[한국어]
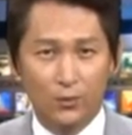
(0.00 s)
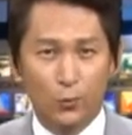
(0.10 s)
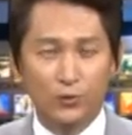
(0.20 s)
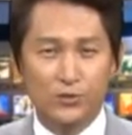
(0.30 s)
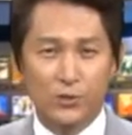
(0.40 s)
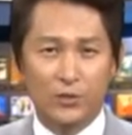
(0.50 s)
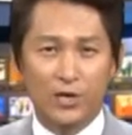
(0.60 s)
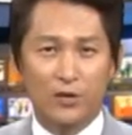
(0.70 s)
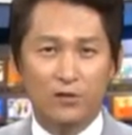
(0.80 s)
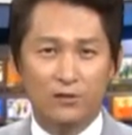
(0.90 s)
오늘
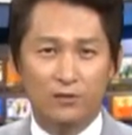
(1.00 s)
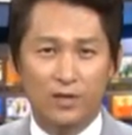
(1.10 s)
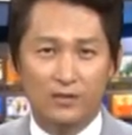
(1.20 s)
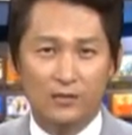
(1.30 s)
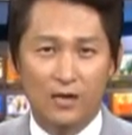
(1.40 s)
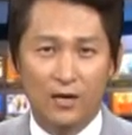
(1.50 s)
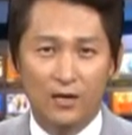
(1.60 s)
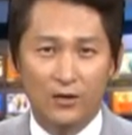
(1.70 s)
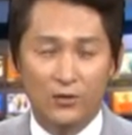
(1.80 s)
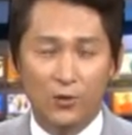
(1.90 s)
저녁에 열렸던 행사
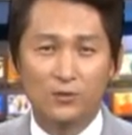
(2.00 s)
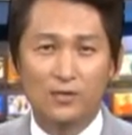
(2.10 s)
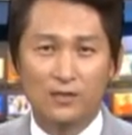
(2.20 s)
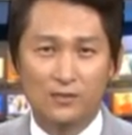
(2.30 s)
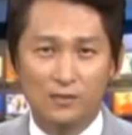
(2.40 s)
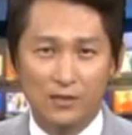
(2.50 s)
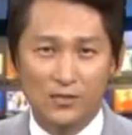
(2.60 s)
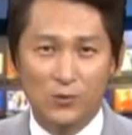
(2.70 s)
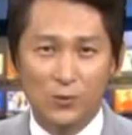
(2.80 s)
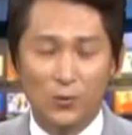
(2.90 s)
영상
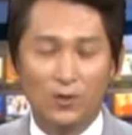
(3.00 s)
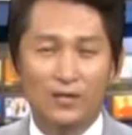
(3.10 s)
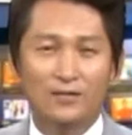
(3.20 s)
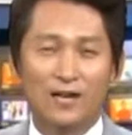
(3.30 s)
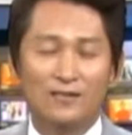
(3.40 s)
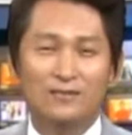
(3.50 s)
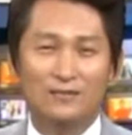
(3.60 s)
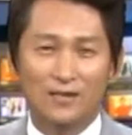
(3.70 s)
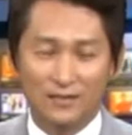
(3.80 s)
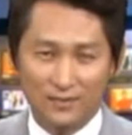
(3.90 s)
스케치로
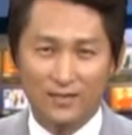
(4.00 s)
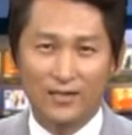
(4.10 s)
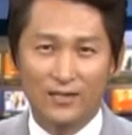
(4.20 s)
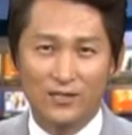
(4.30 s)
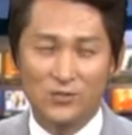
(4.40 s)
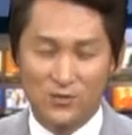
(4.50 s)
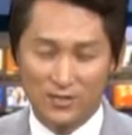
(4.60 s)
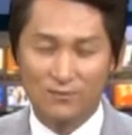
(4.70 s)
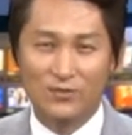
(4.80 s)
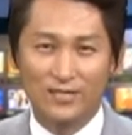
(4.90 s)
따끈따끈하게
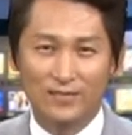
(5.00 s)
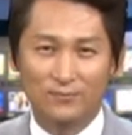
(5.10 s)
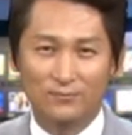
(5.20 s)
전해드립니다.